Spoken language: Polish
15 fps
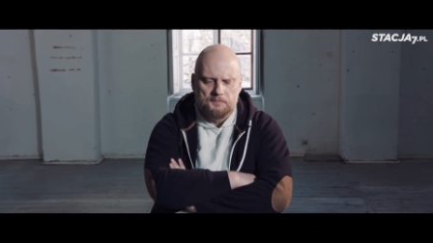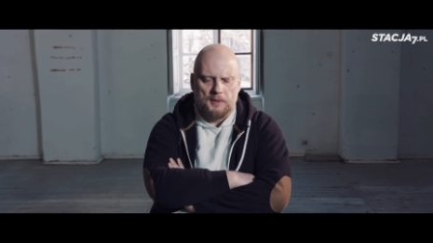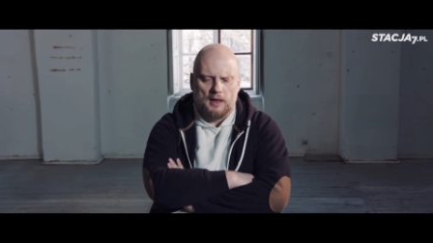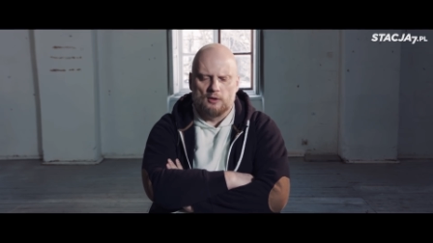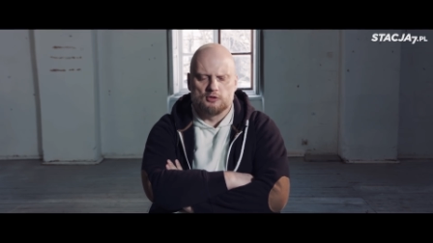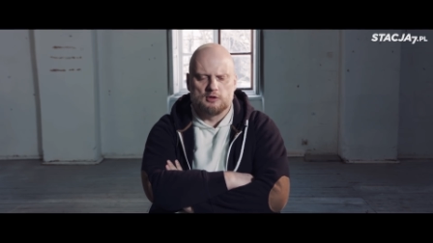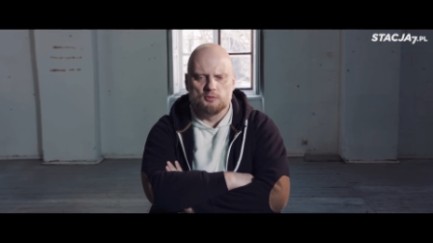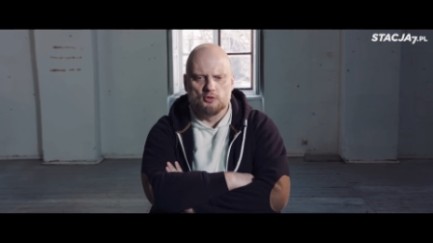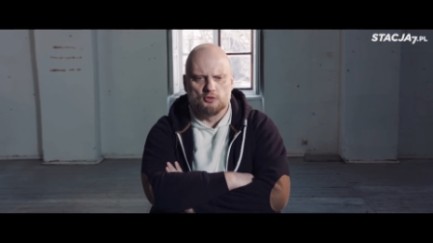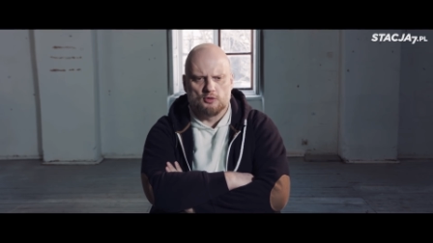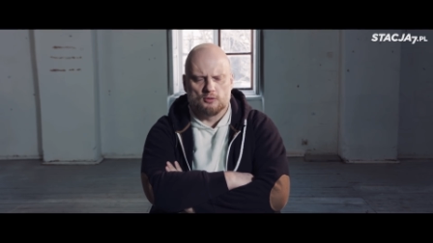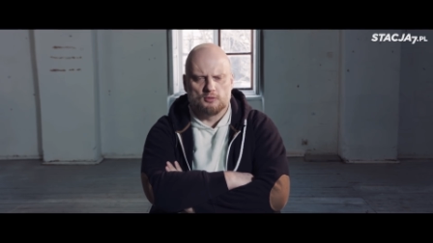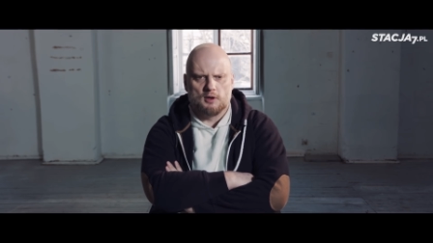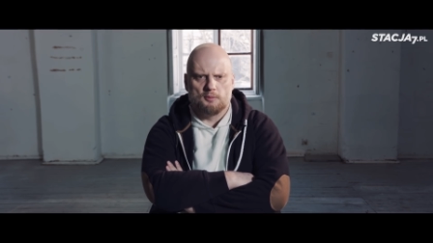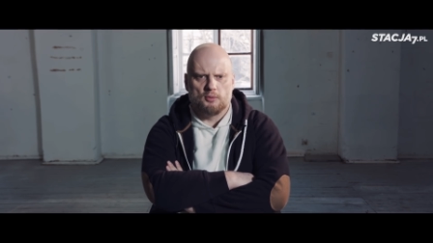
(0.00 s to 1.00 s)
ale o tym
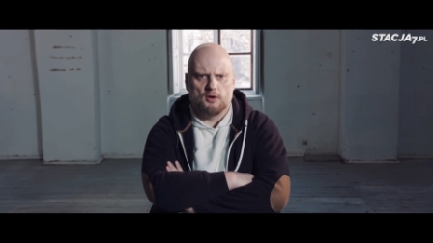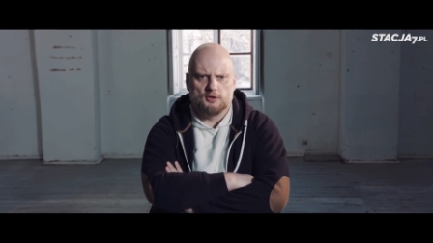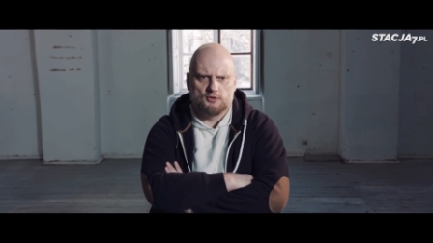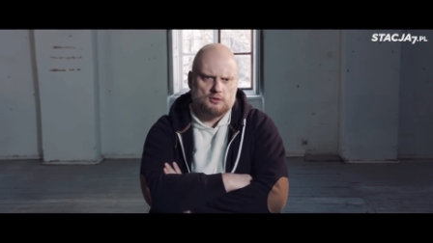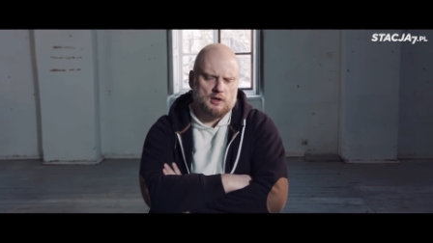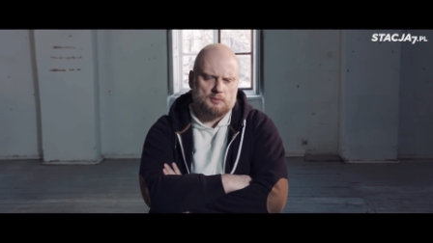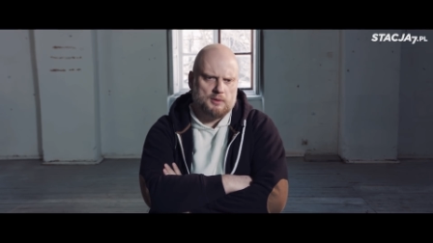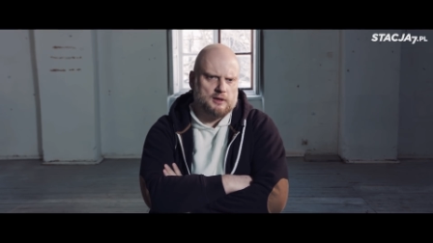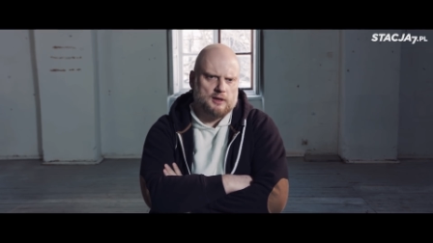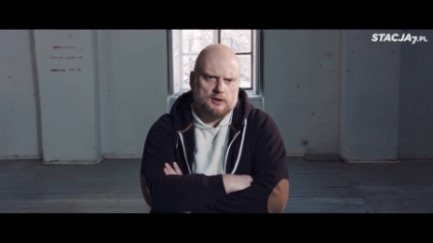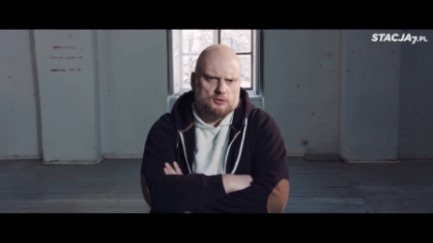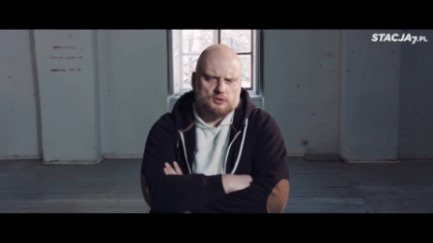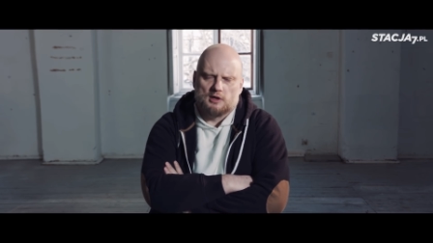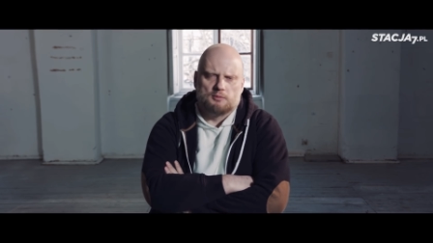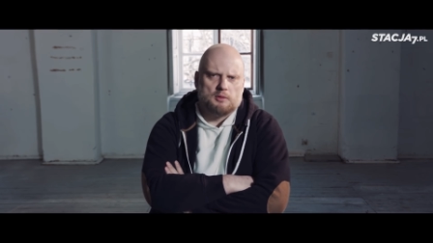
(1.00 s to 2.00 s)
jutro, która pokazuje Pana
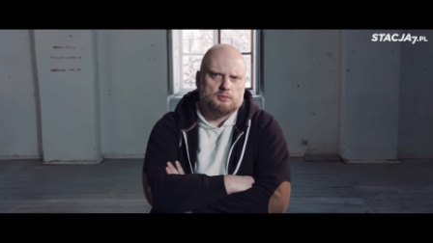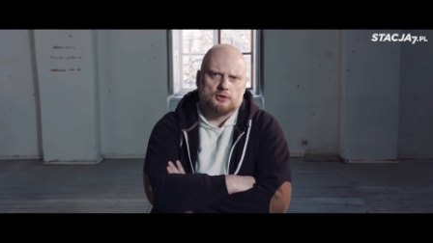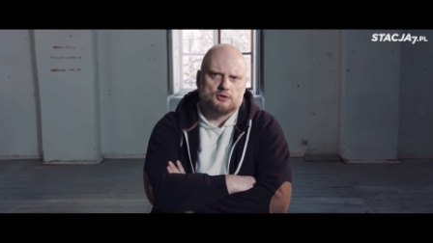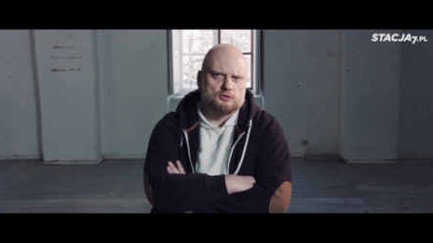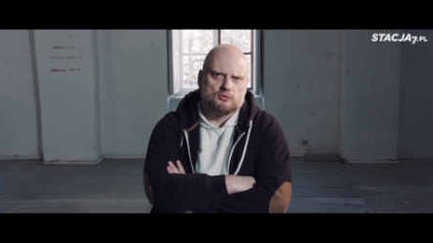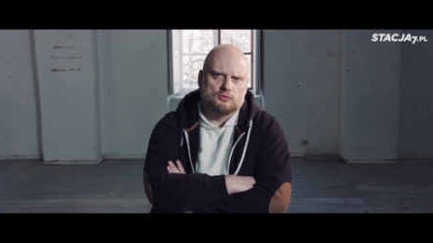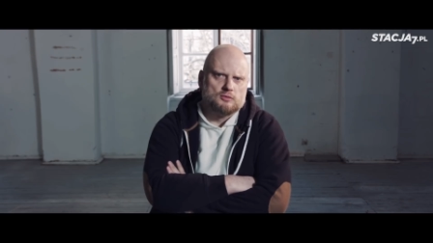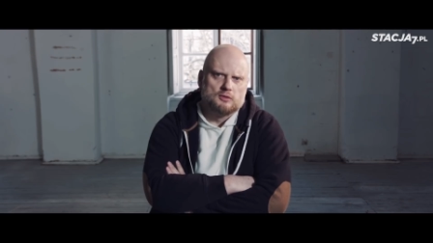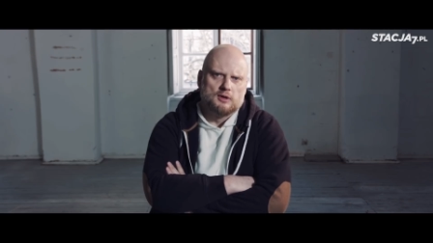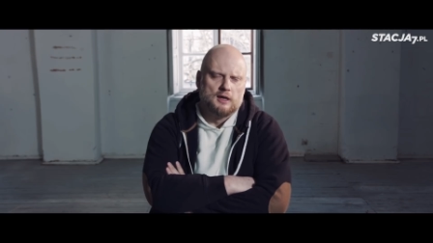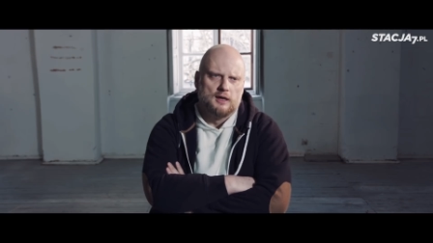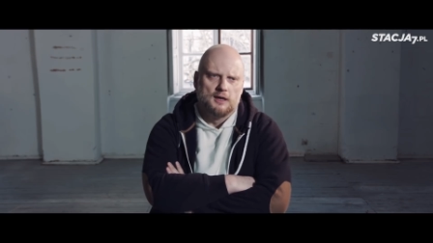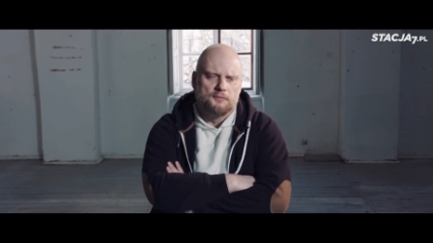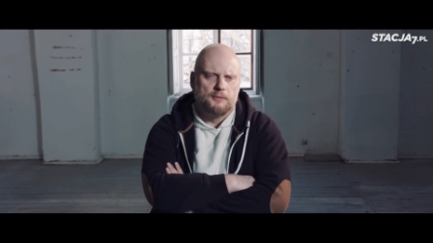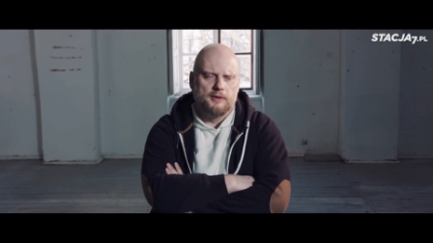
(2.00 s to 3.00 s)
Jezusa po prostu
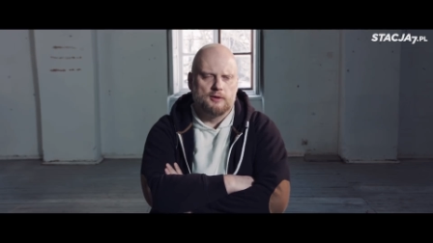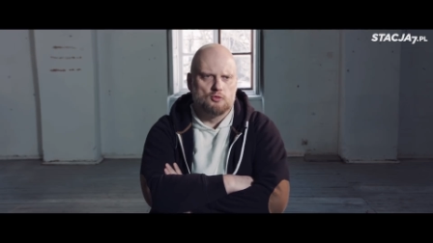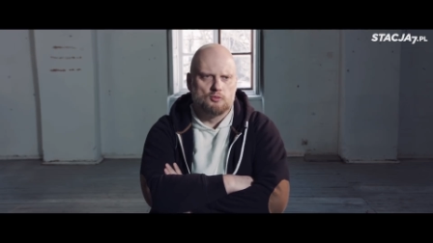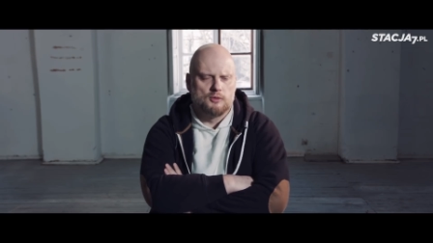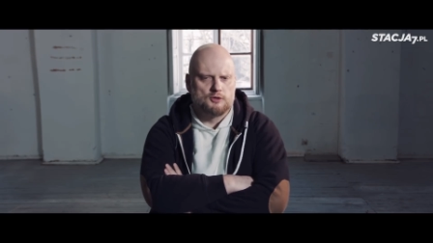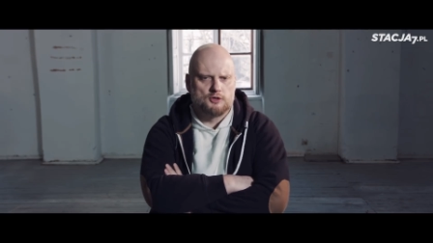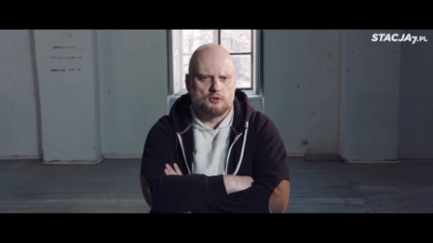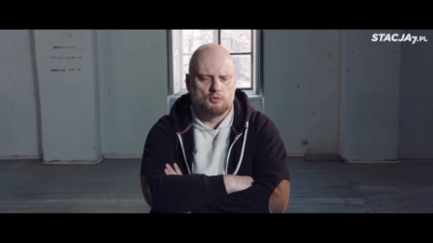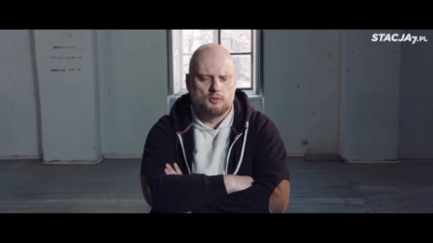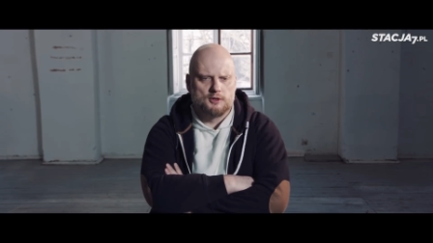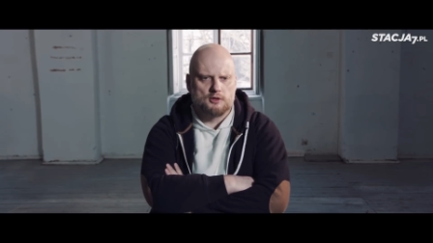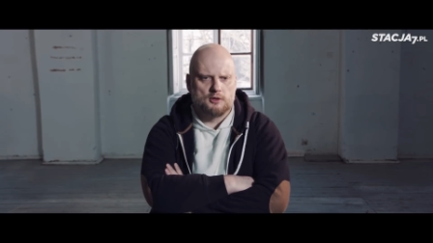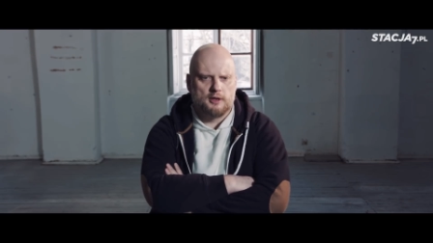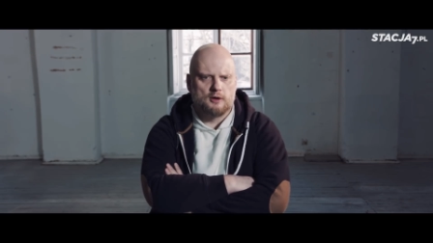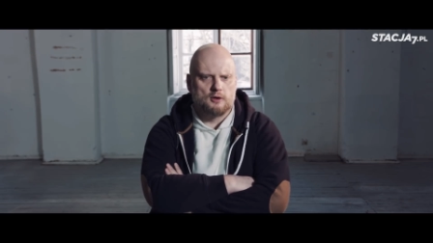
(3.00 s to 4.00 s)
y,
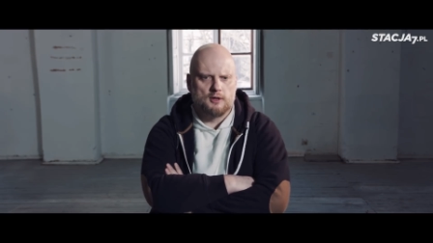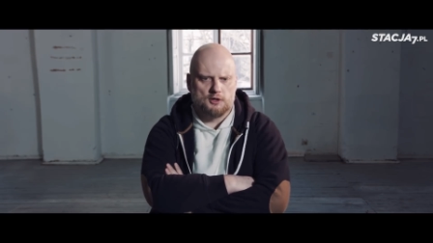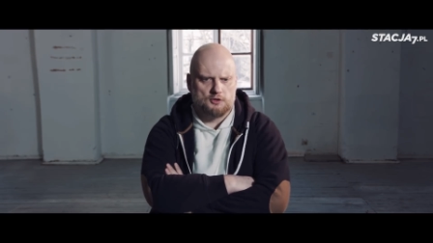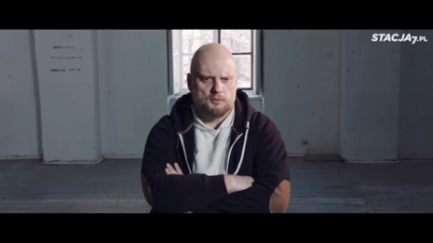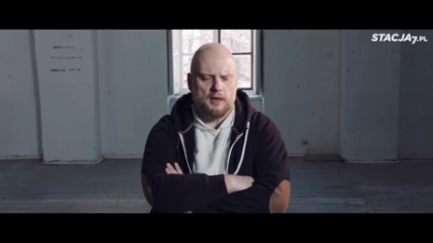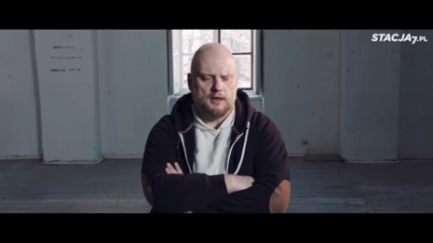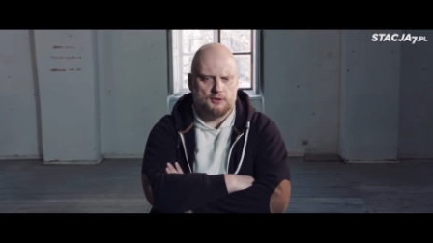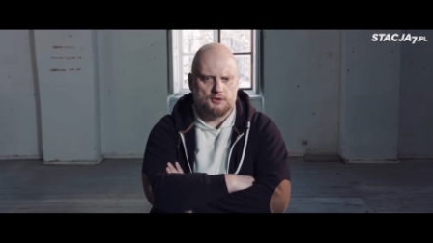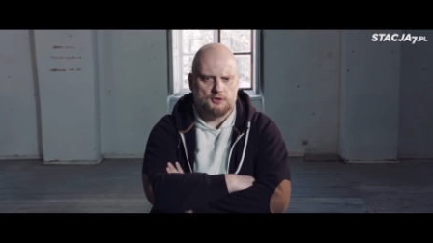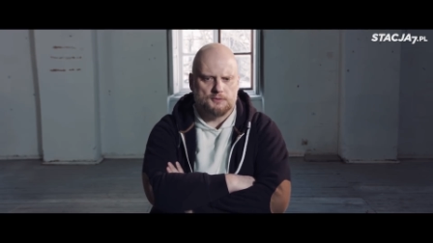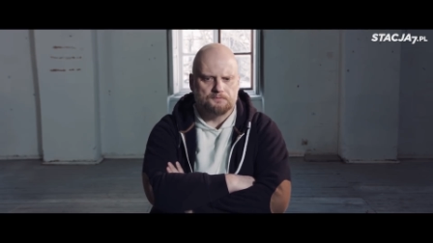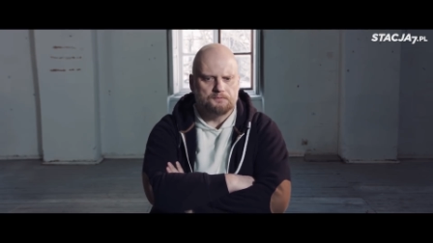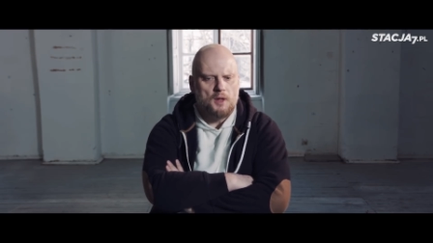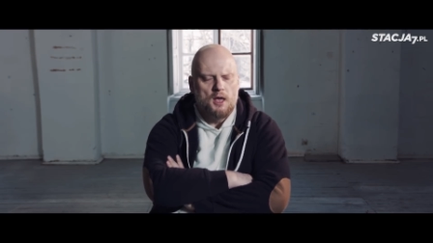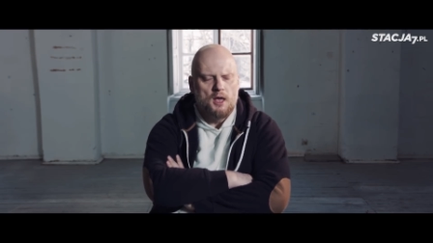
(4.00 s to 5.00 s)
umęczonego na śmierć.